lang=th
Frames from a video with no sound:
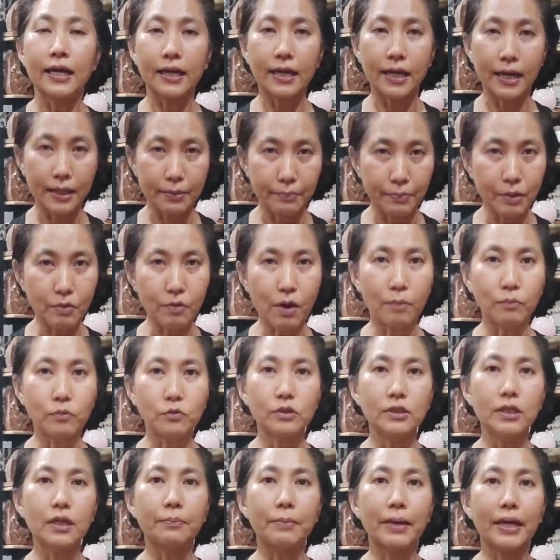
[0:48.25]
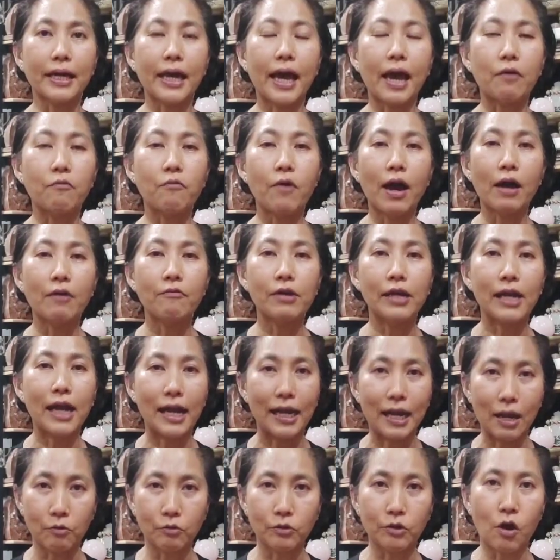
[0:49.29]
เคยมีความรู้สึกไหมคะว่าเวลา
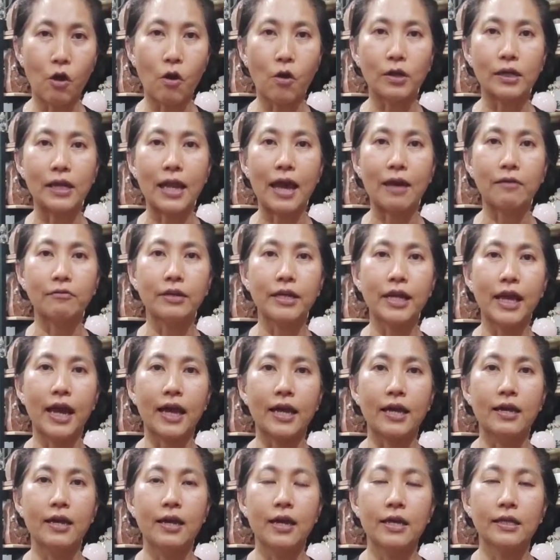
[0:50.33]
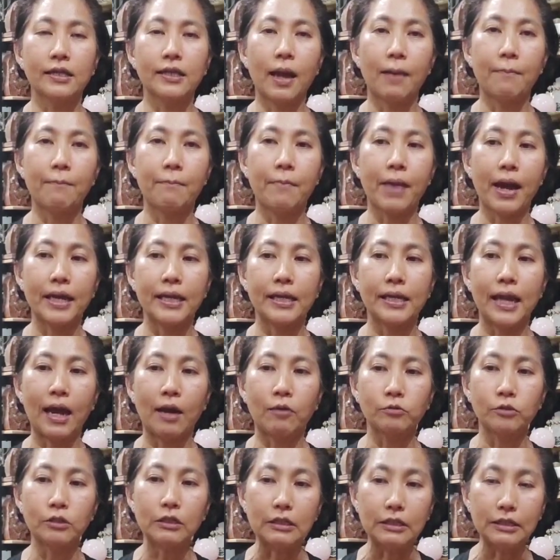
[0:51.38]
เรานอนแล้วเนี่ยทำไมเรา
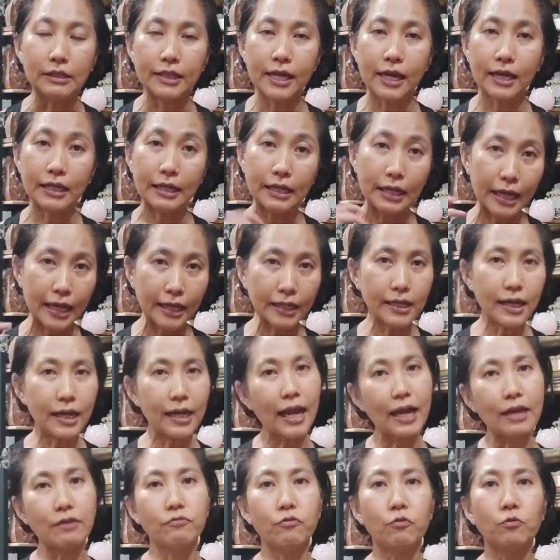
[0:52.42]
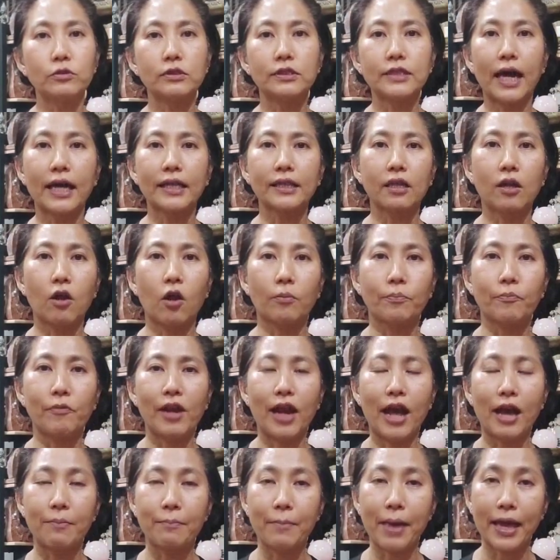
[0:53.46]
ถึงยังคิดอะไรฟุ้งซ่าน ตลอดเว
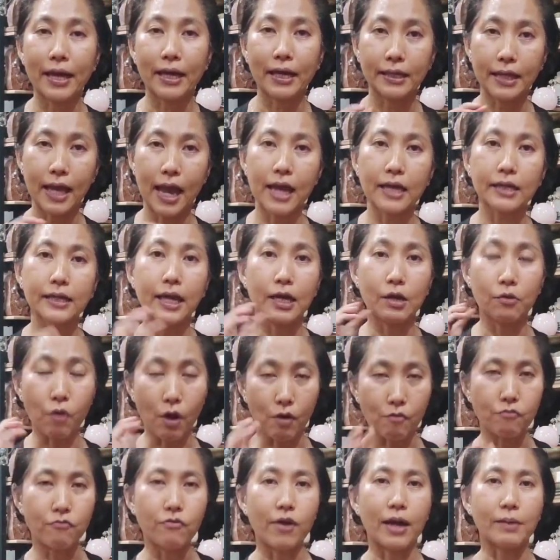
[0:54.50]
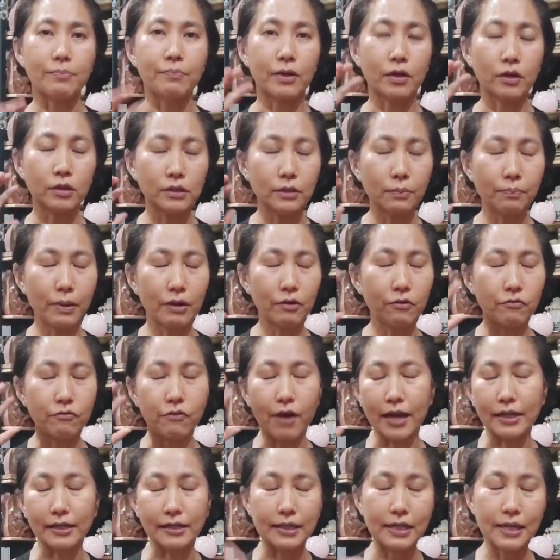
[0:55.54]
ลาแม้กระทั่งในความฝัน มันก็จะเป็น
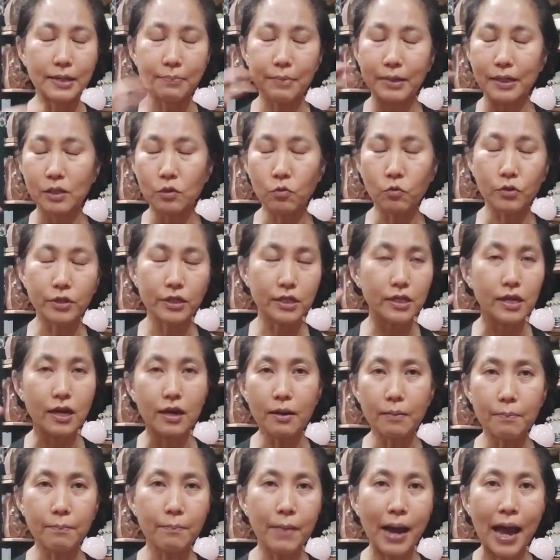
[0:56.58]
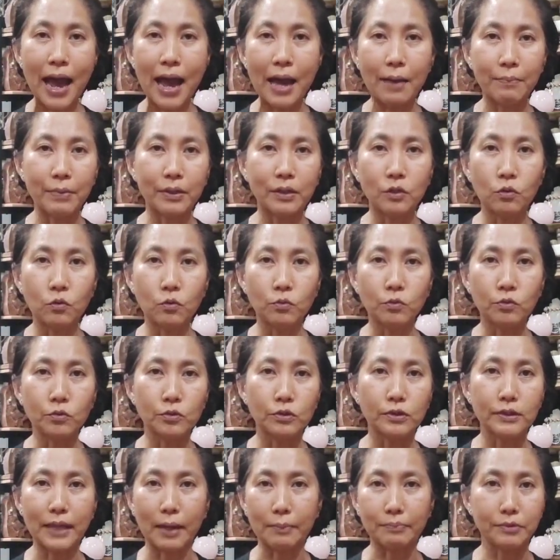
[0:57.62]
ฝันที่มันดูเยอะมากมันดู
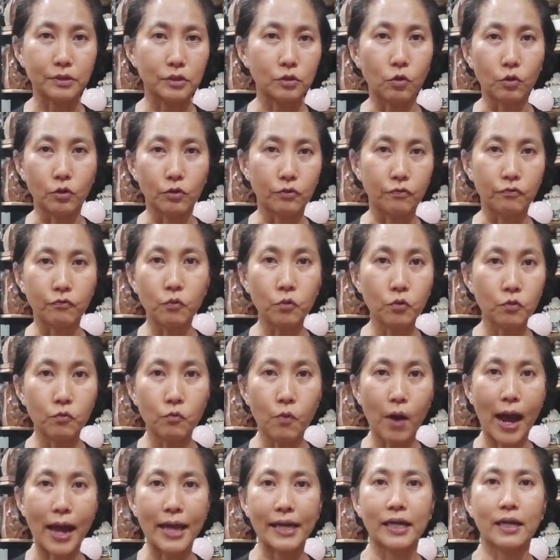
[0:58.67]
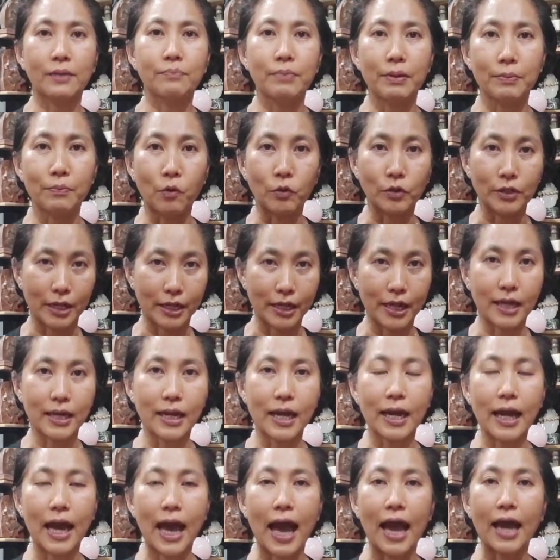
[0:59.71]
สับสนวุ่นวายกันไปหมดอย่างเงี้ย
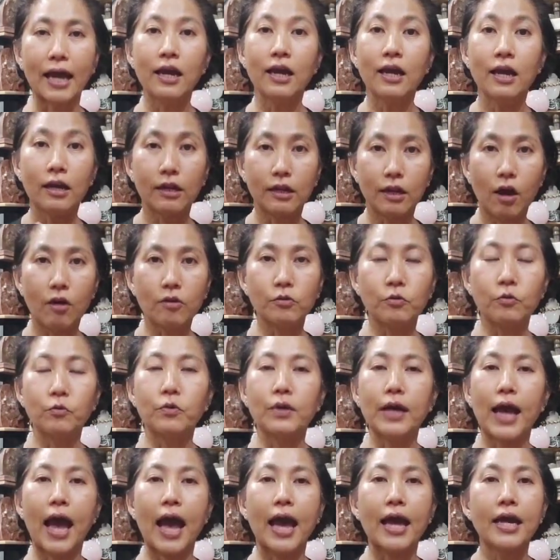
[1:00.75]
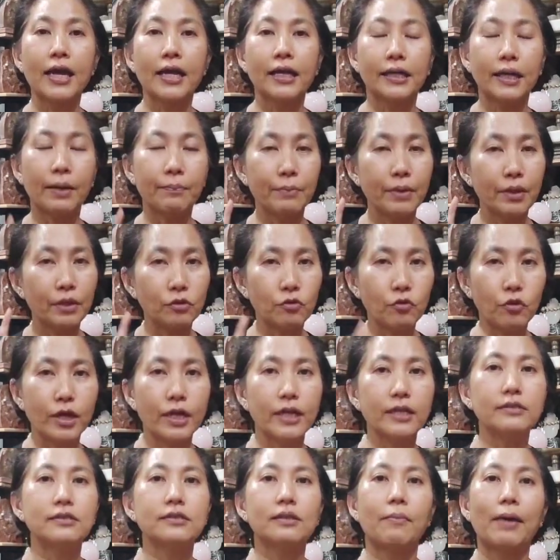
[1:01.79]
นะคะ ลองดูค่ะนะมีทริ
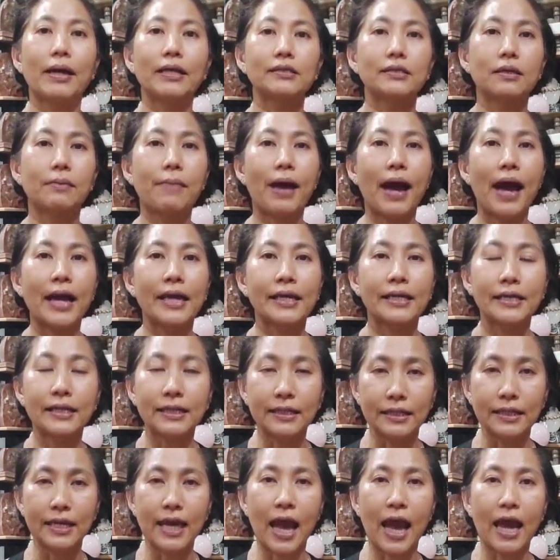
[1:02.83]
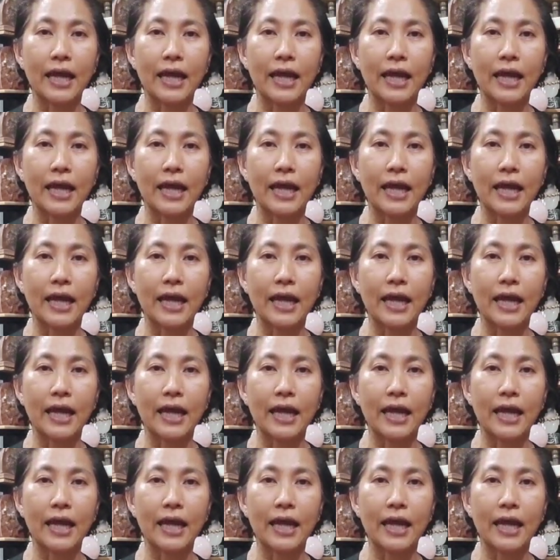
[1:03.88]
คสบายๆหนึ่งอ